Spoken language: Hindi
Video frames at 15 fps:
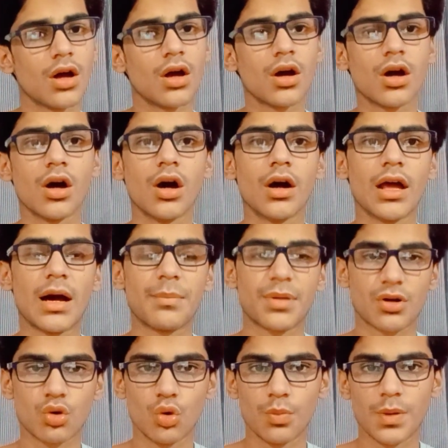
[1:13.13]
यहाँ पर
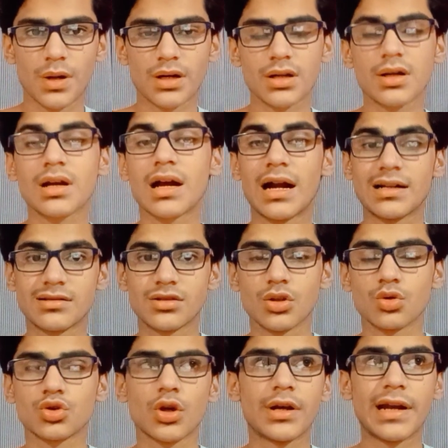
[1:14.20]
कूपन काटते हो
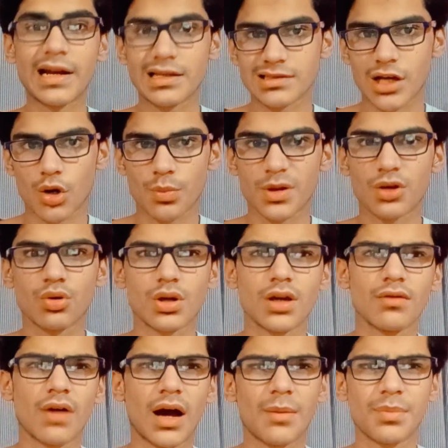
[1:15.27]
सॉरी डेढ़ हज़ार रुपये क्योंकि
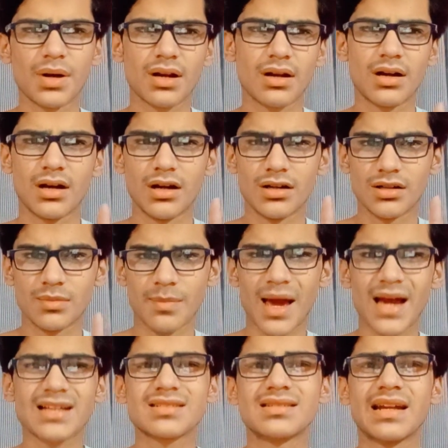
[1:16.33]
वहाँ पर
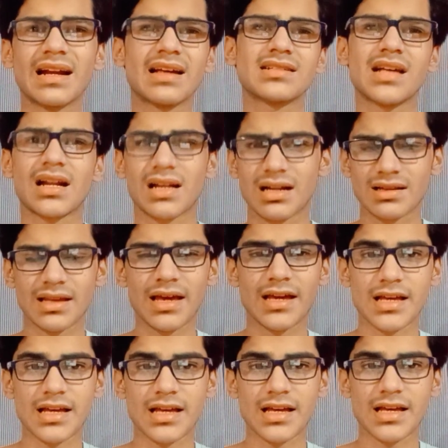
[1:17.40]
मैक्स डेढ़ हज़ार करते हैं
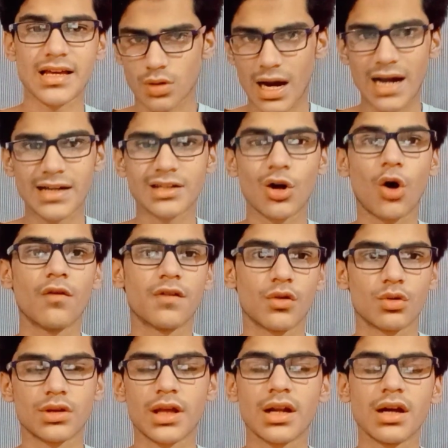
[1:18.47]
जो कार्ड का ऑफ़र होता
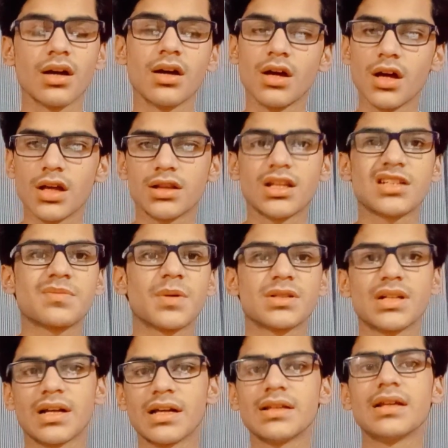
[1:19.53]
है ना दस परसेंट
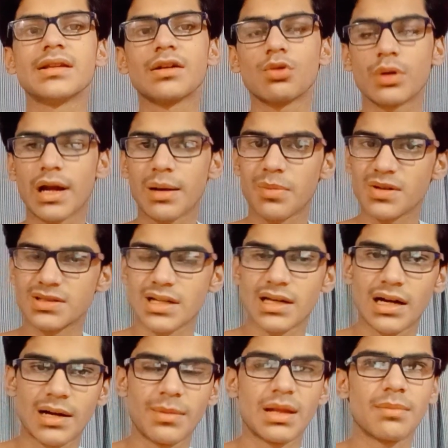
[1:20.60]
नहीं देते हैं वो डेढ़ परसेंट
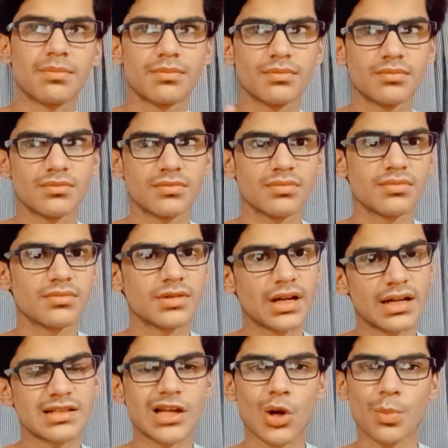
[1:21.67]
मतलब डेढ़
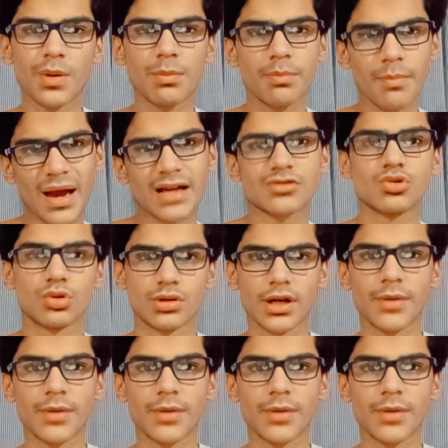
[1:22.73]
हज़ार रुपये मैक्स होता है